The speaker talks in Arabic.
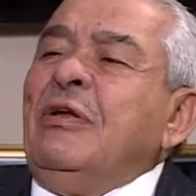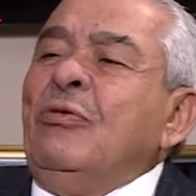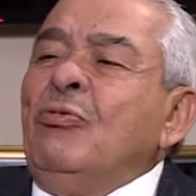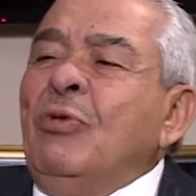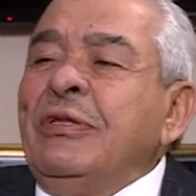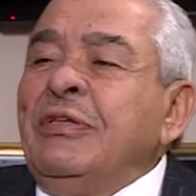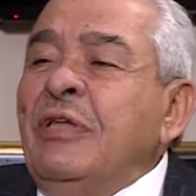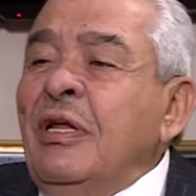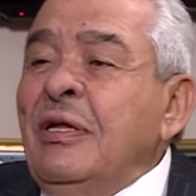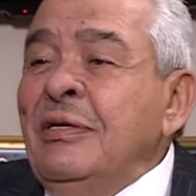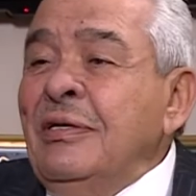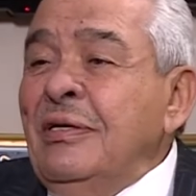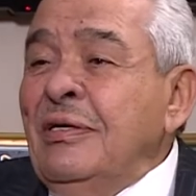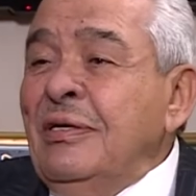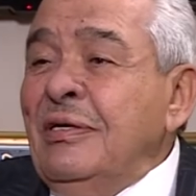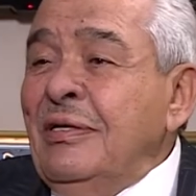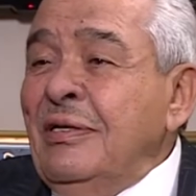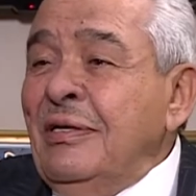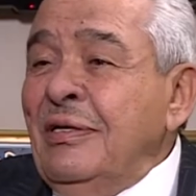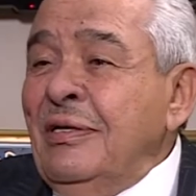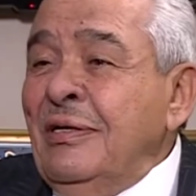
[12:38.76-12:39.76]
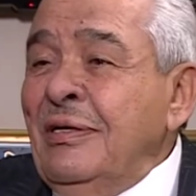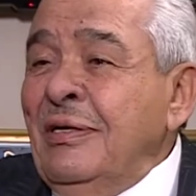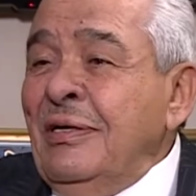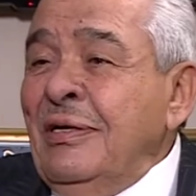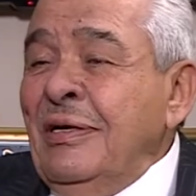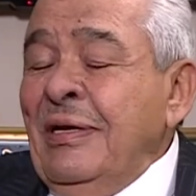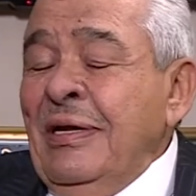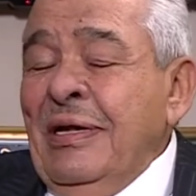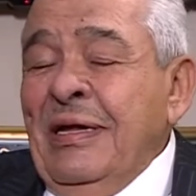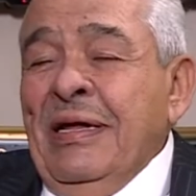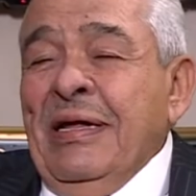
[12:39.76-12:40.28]
الوطن
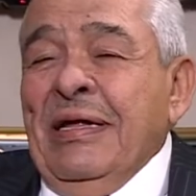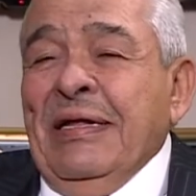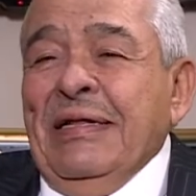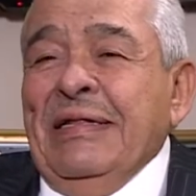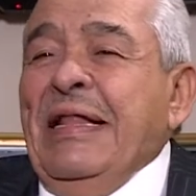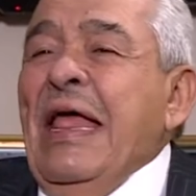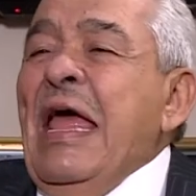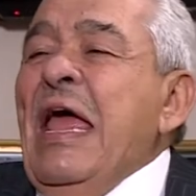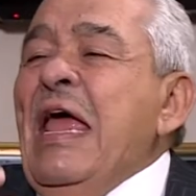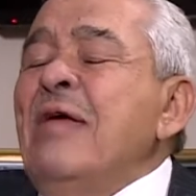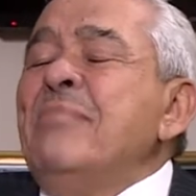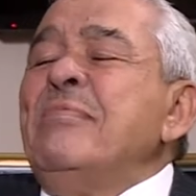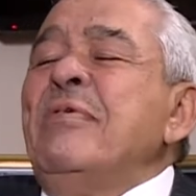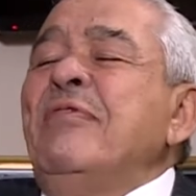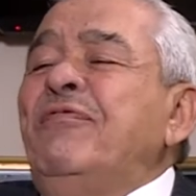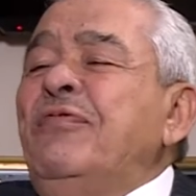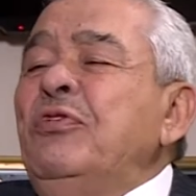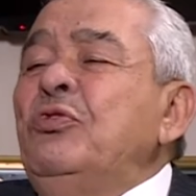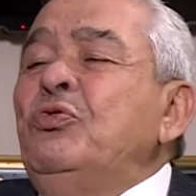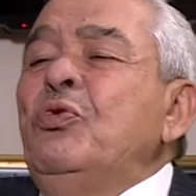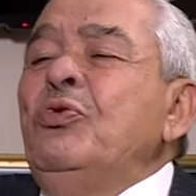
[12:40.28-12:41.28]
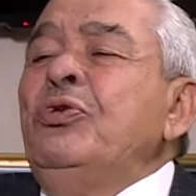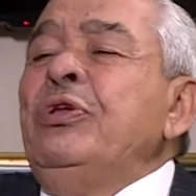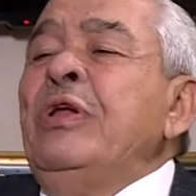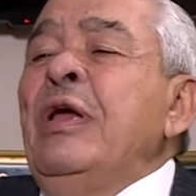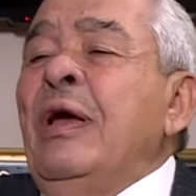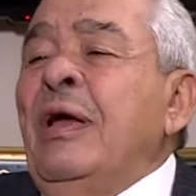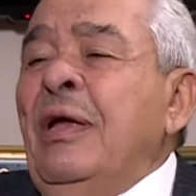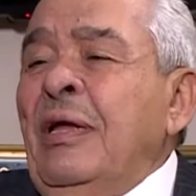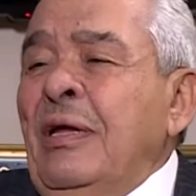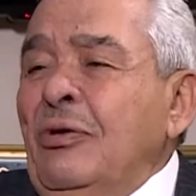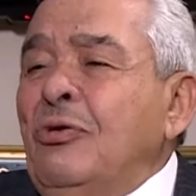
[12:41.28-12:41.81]
دائما في
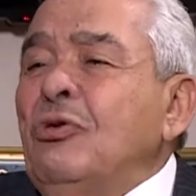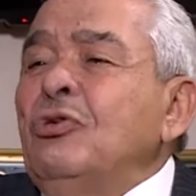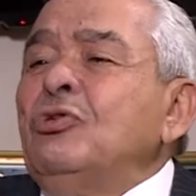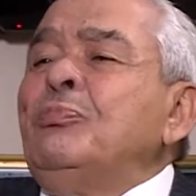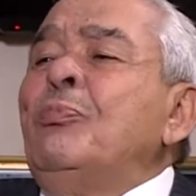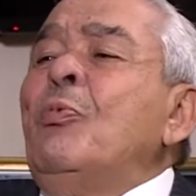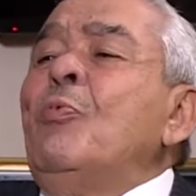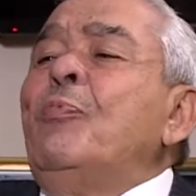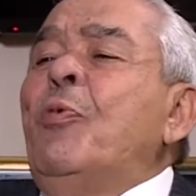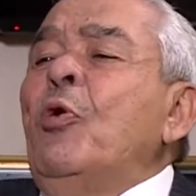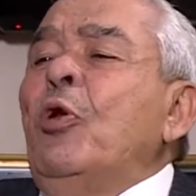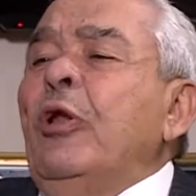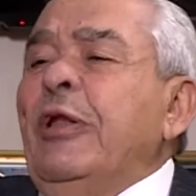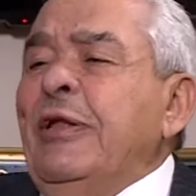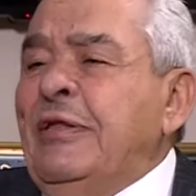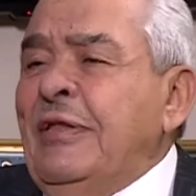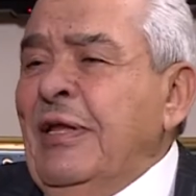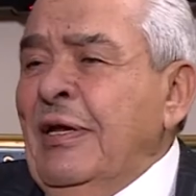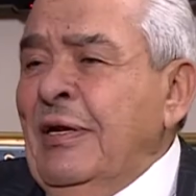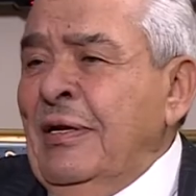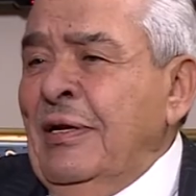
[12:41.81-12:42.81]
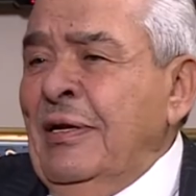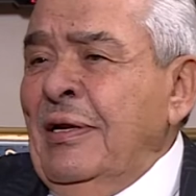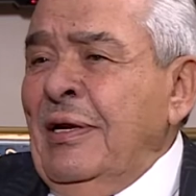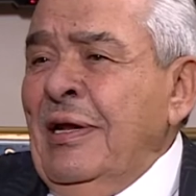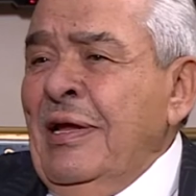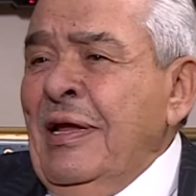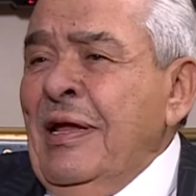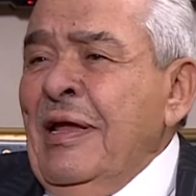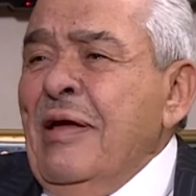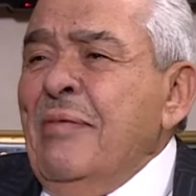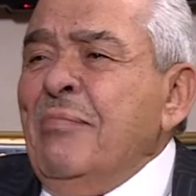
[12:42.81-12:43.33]
الدنيا كوزموبوليتان
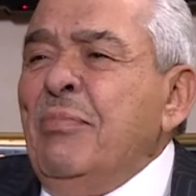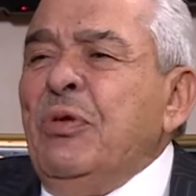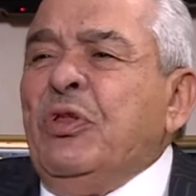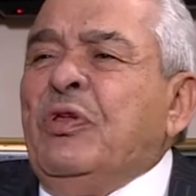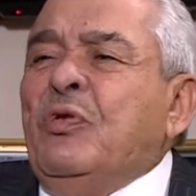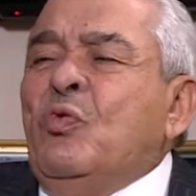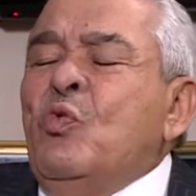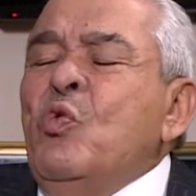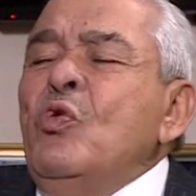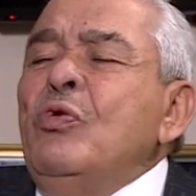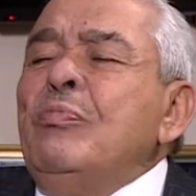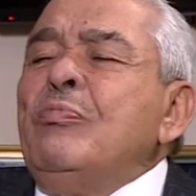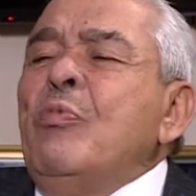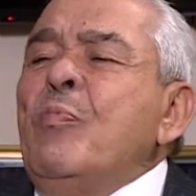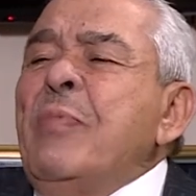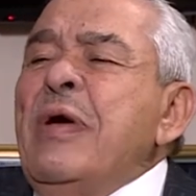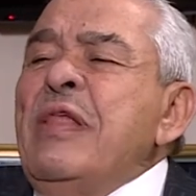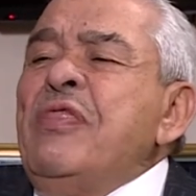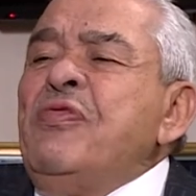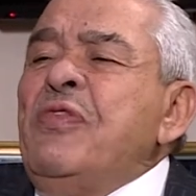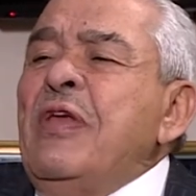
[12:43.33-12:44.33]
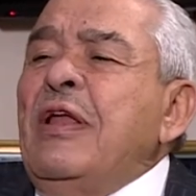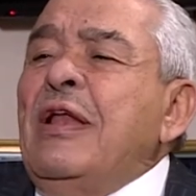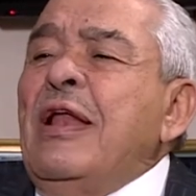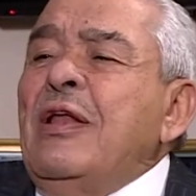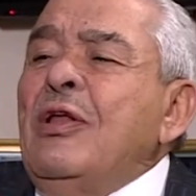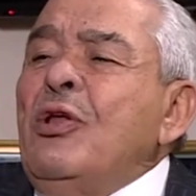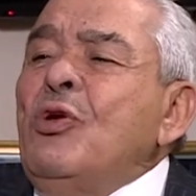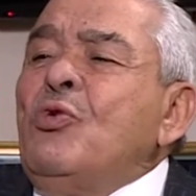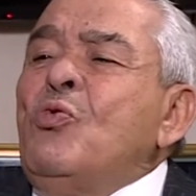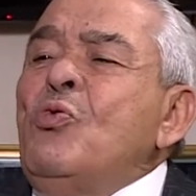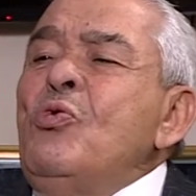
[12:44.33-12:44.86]
نعم. بتكون ممثلة
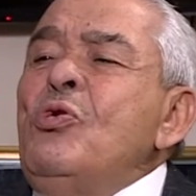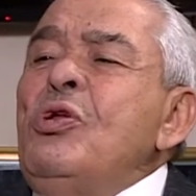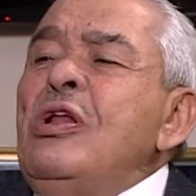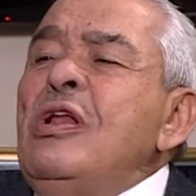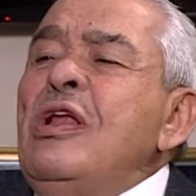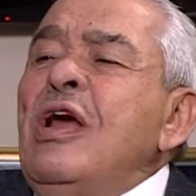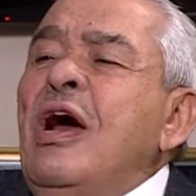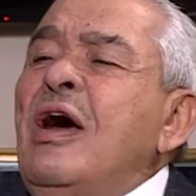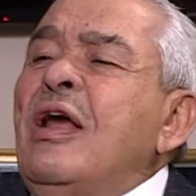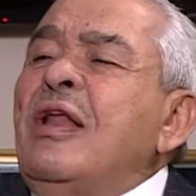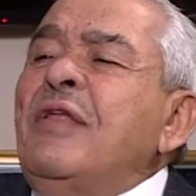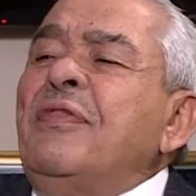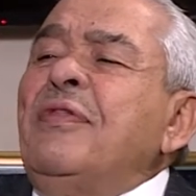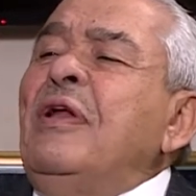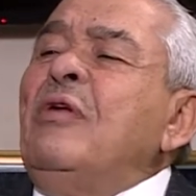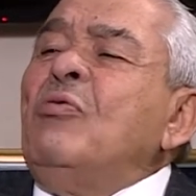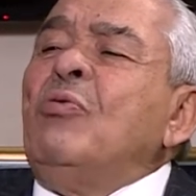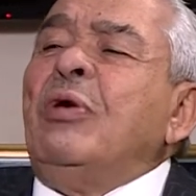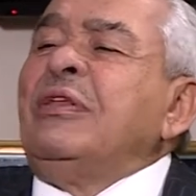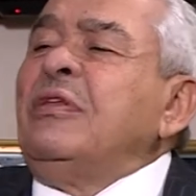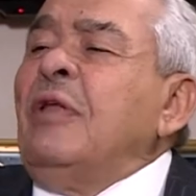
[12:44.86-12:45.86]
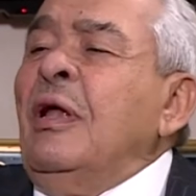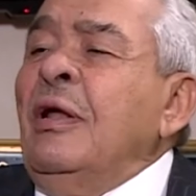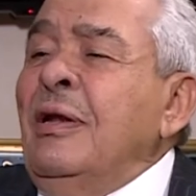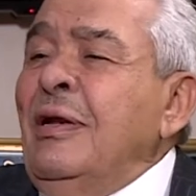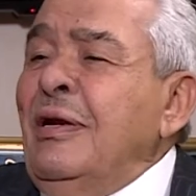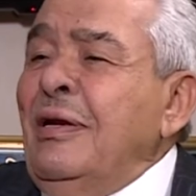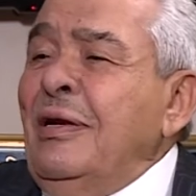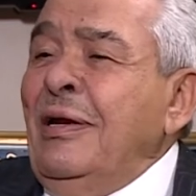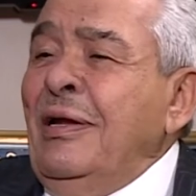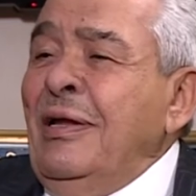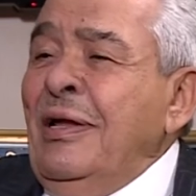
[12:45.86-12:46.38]
لكل أرض الوطن
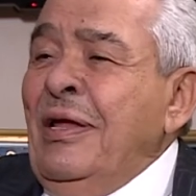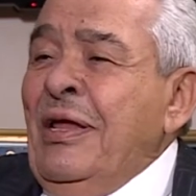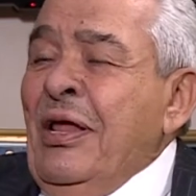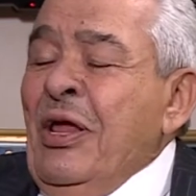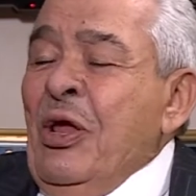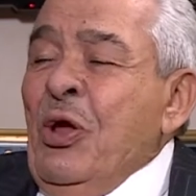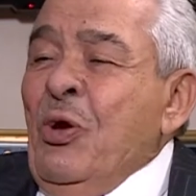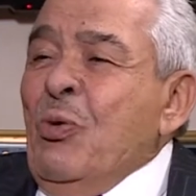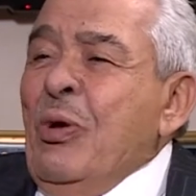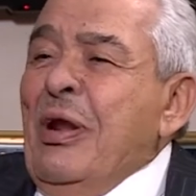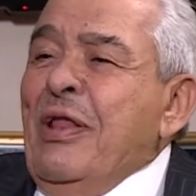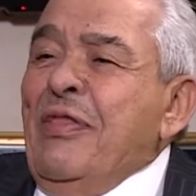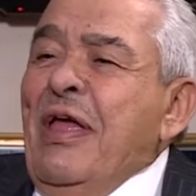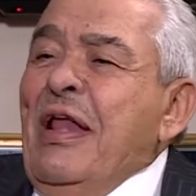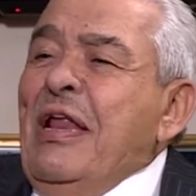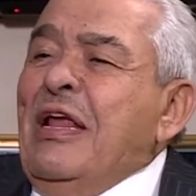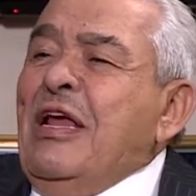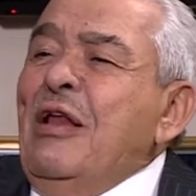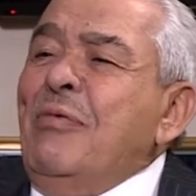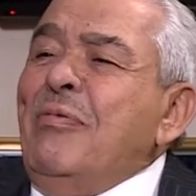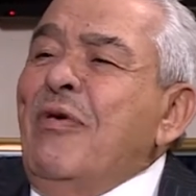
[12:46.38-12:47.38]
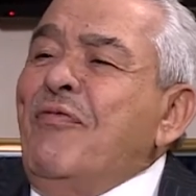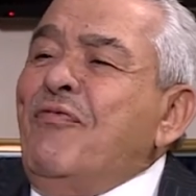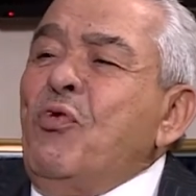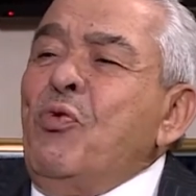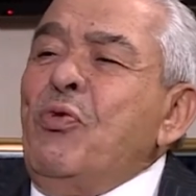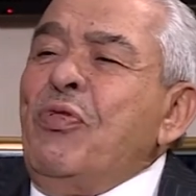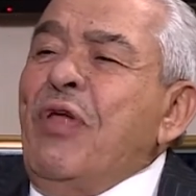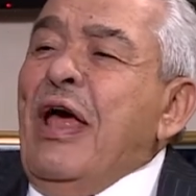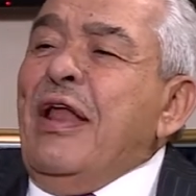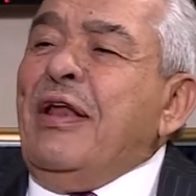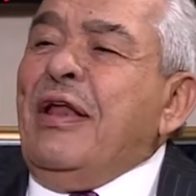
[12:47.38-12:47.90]
ولذلك
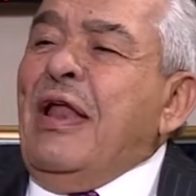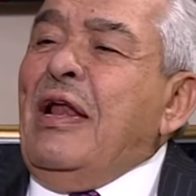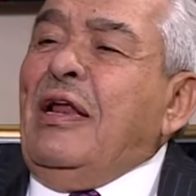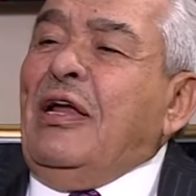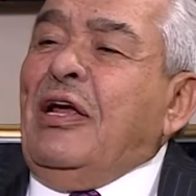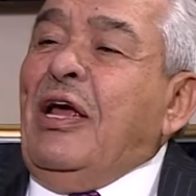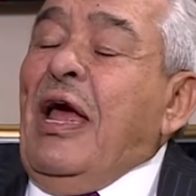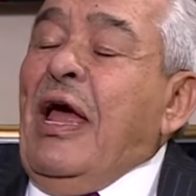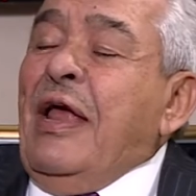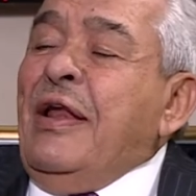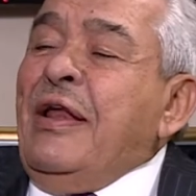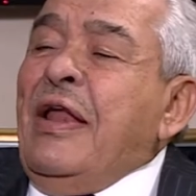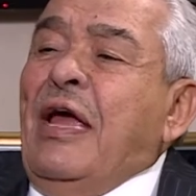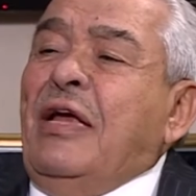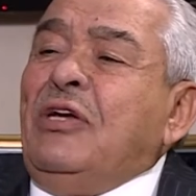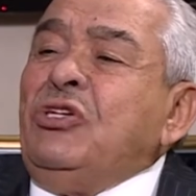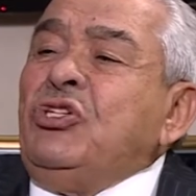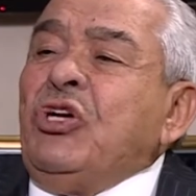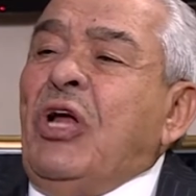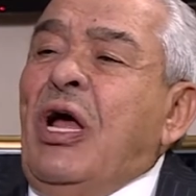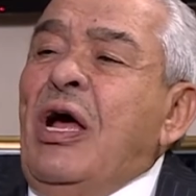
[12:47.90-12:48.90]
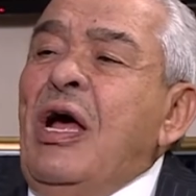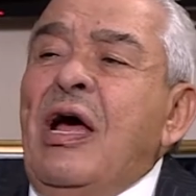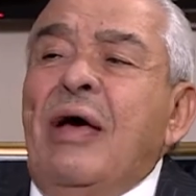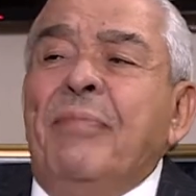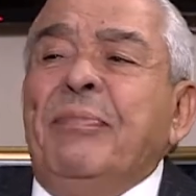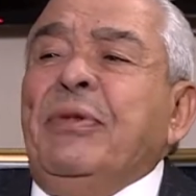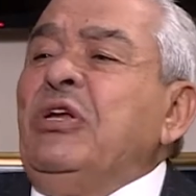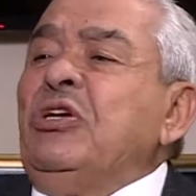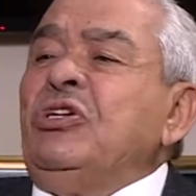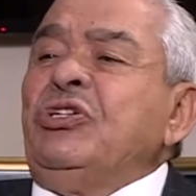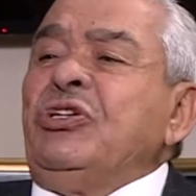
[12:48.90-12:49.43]
المفروض أن أن عشقها
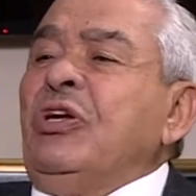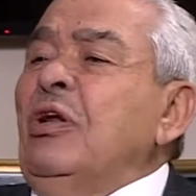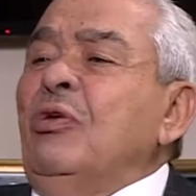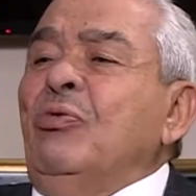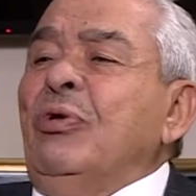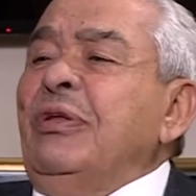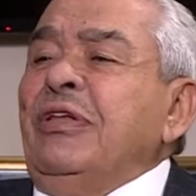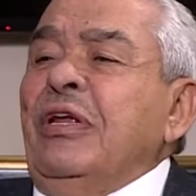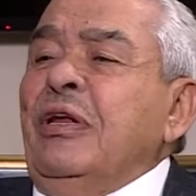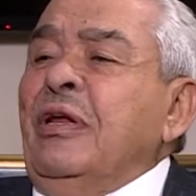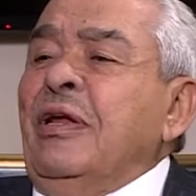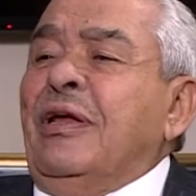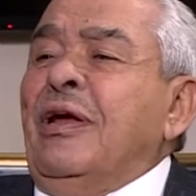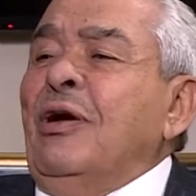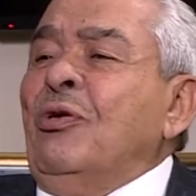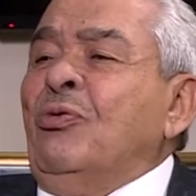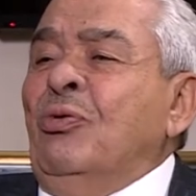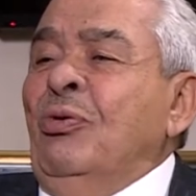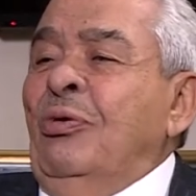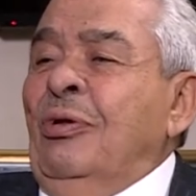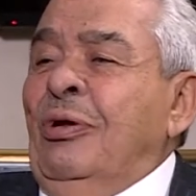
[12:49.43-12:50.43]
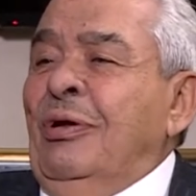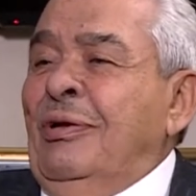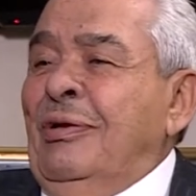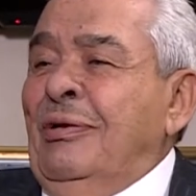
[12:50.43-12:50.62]
من عشق الوطن ككل